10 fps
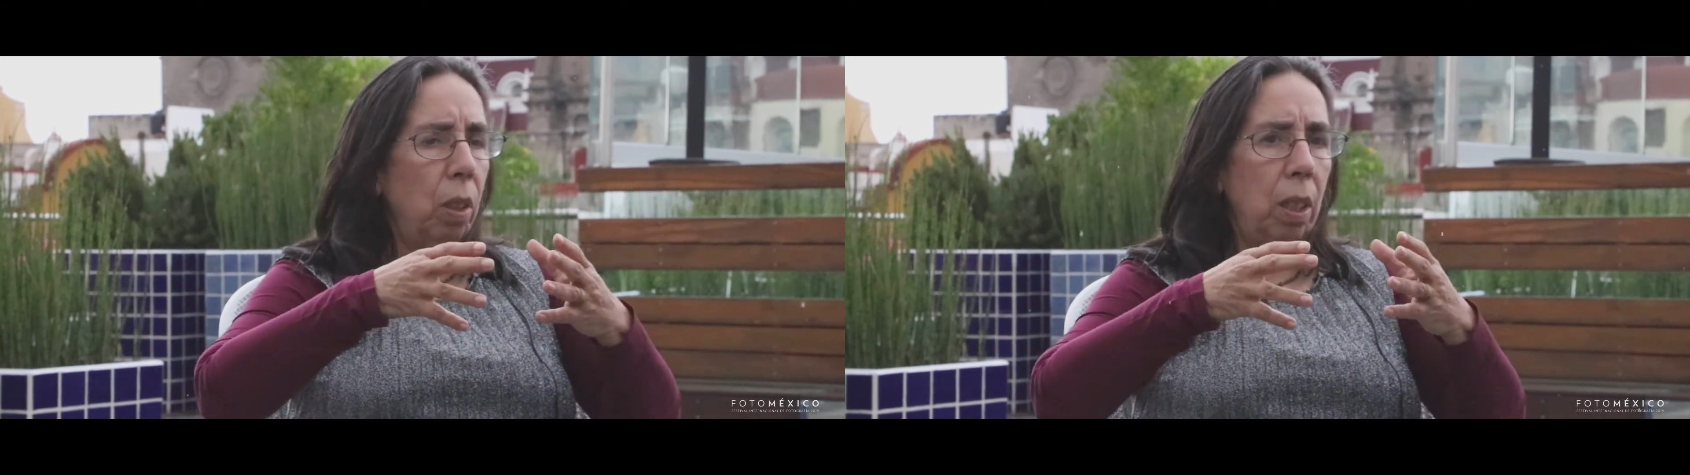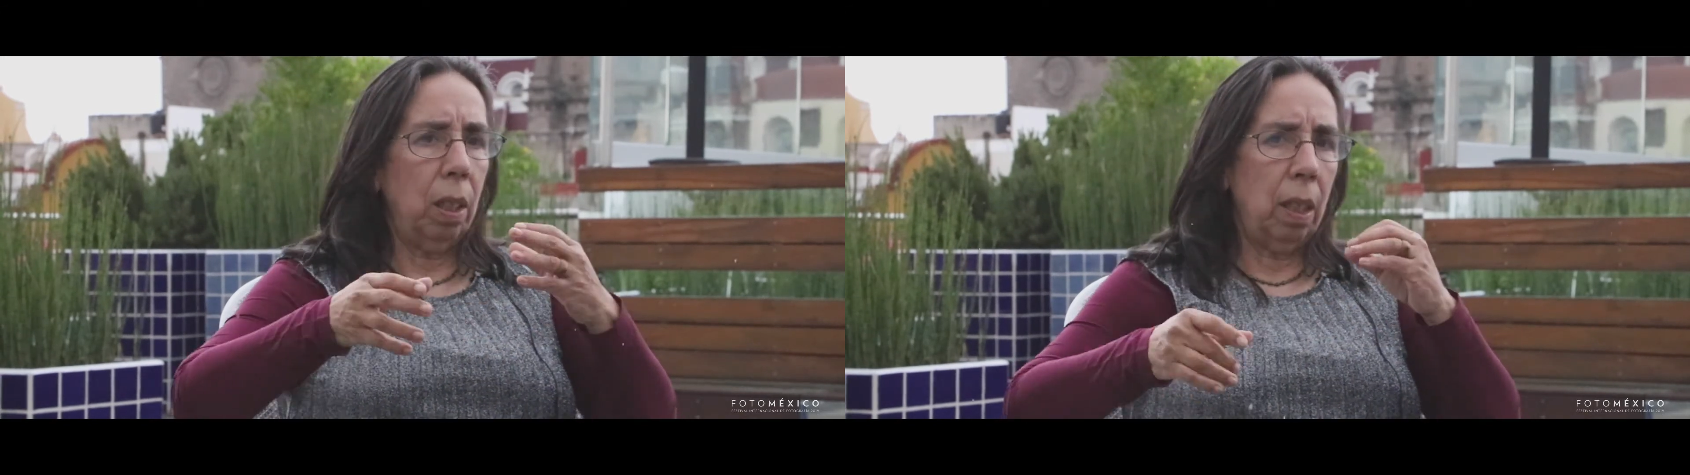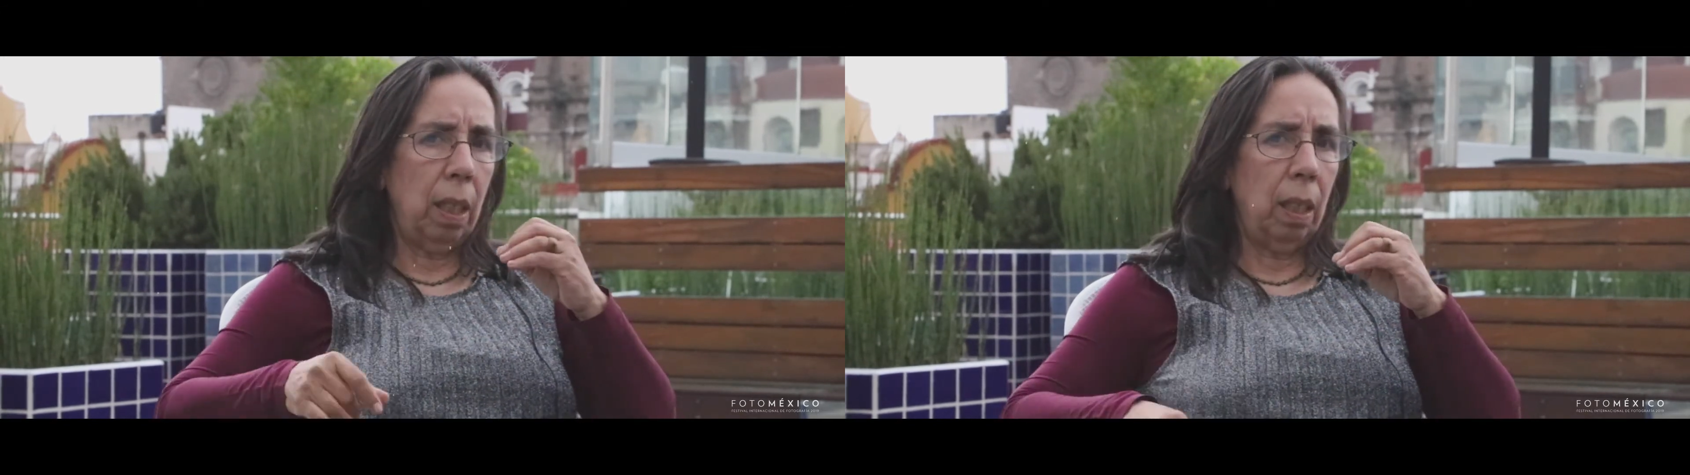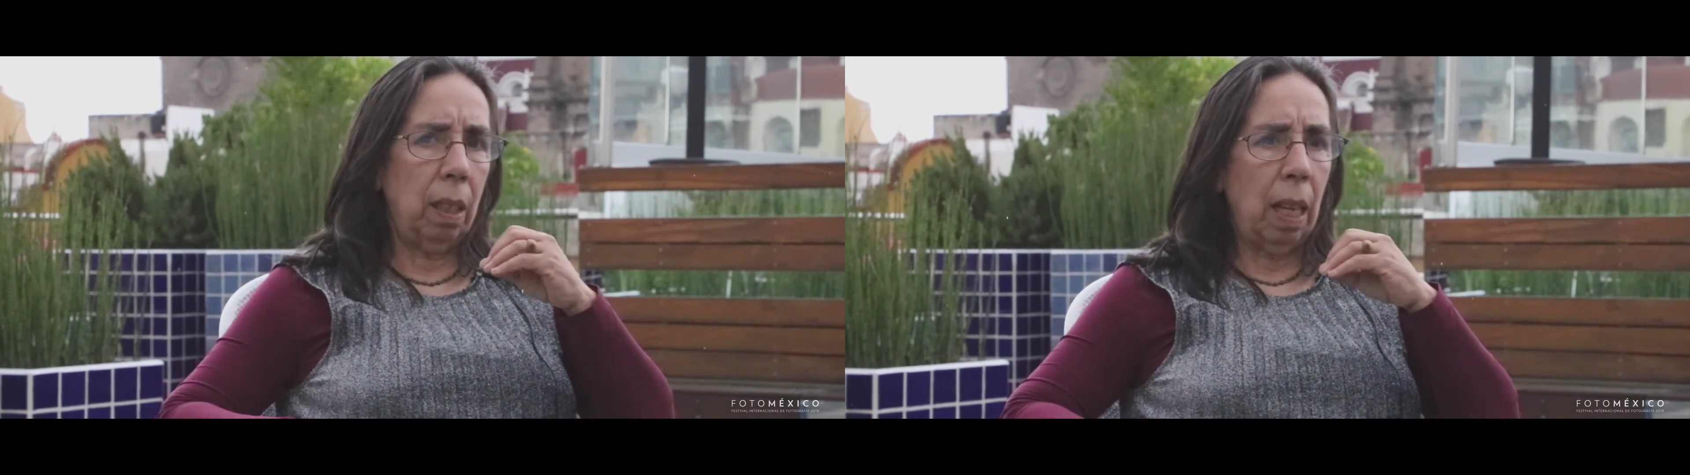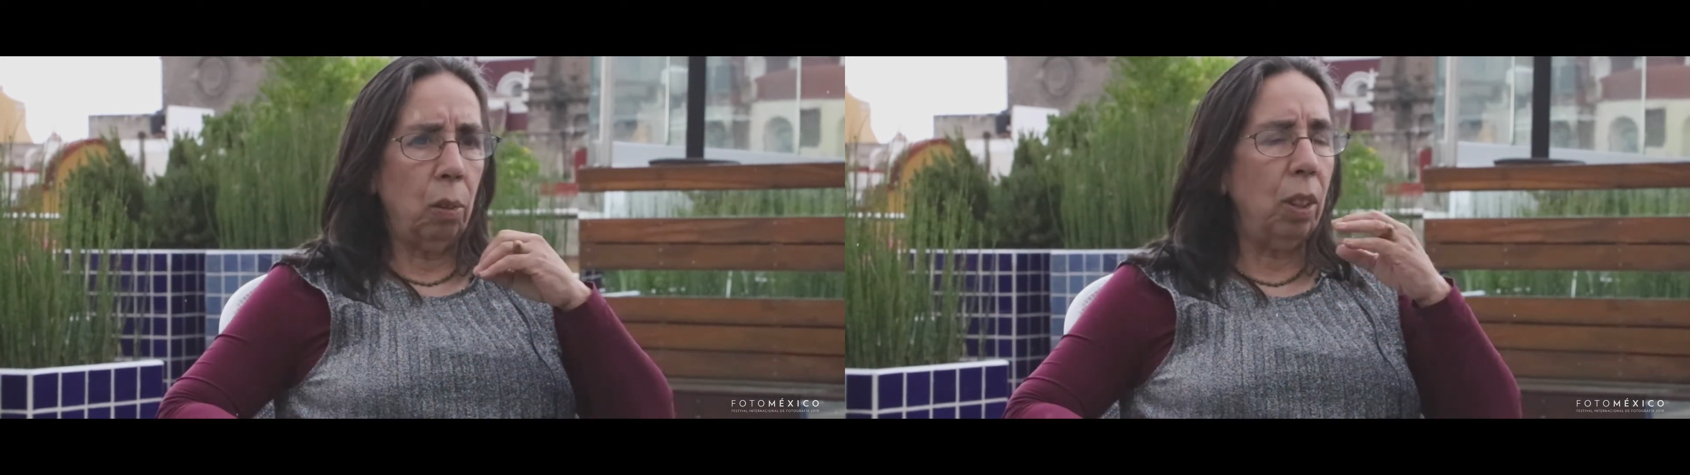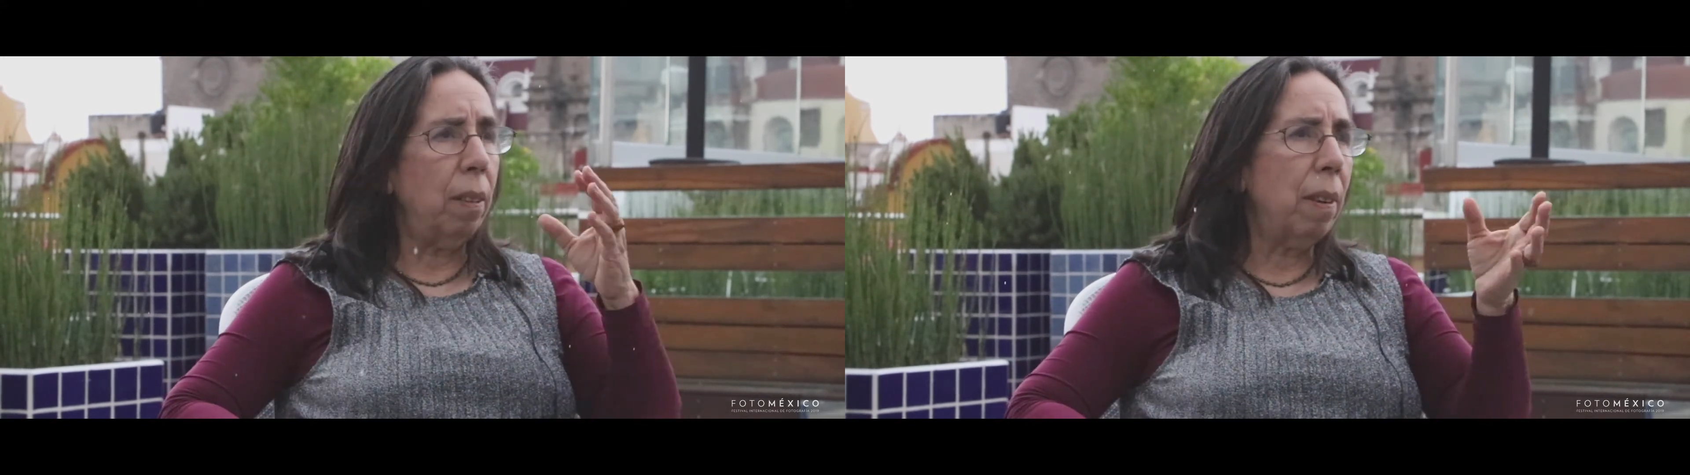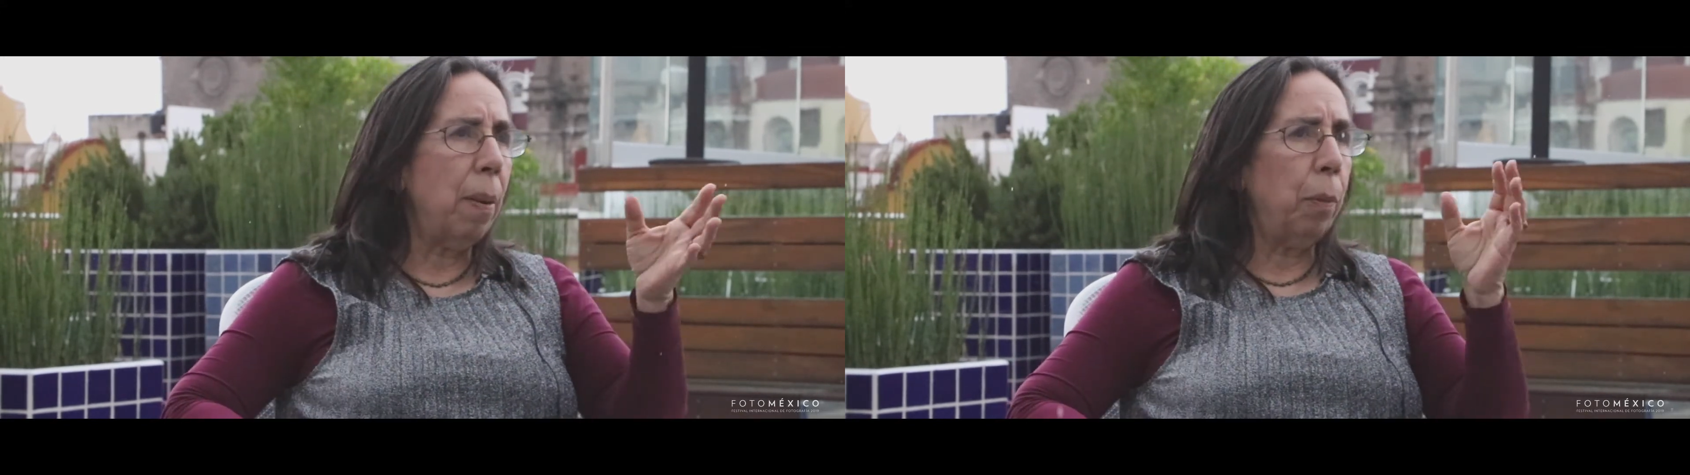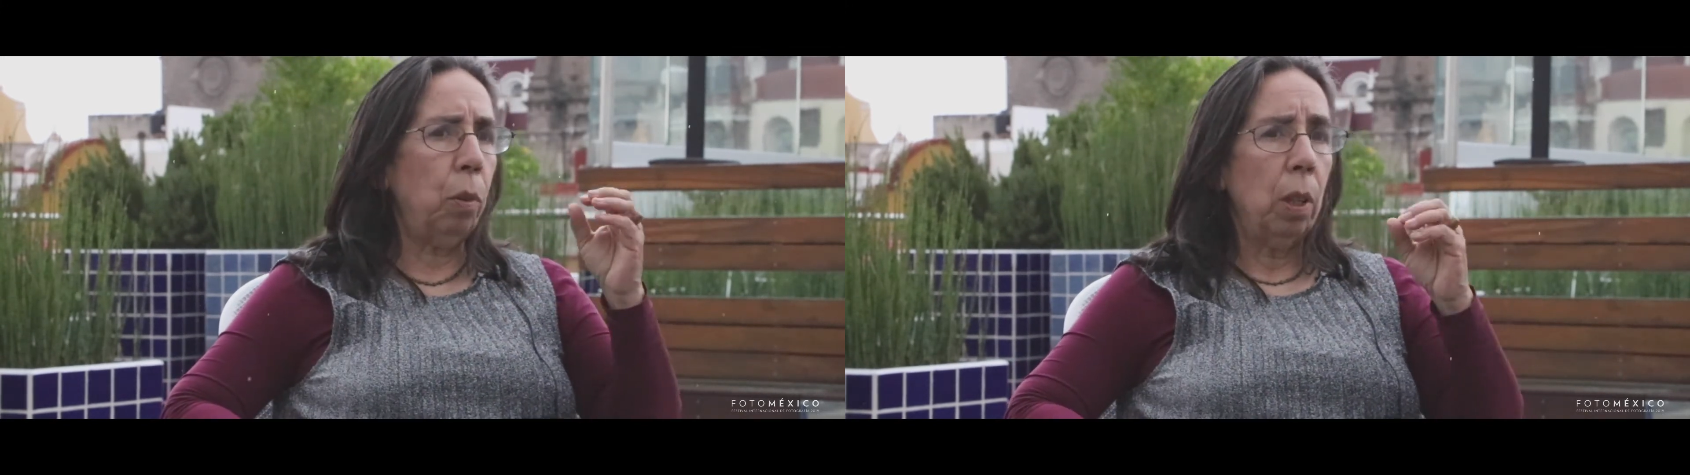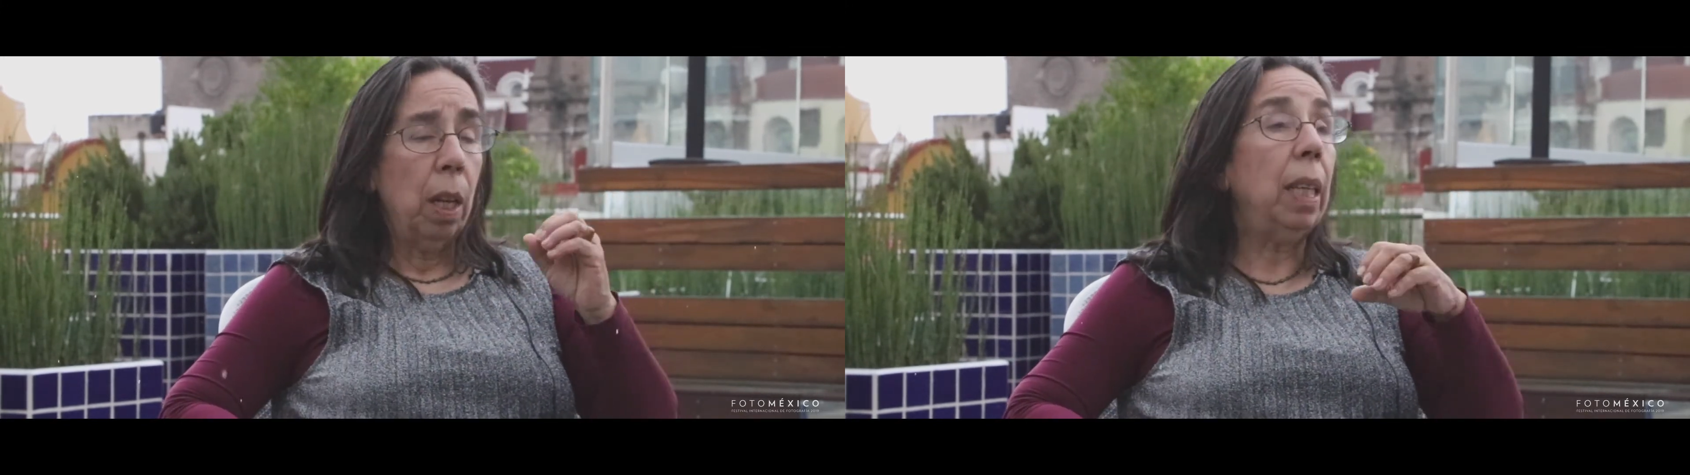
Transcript: y, a dónde vamos,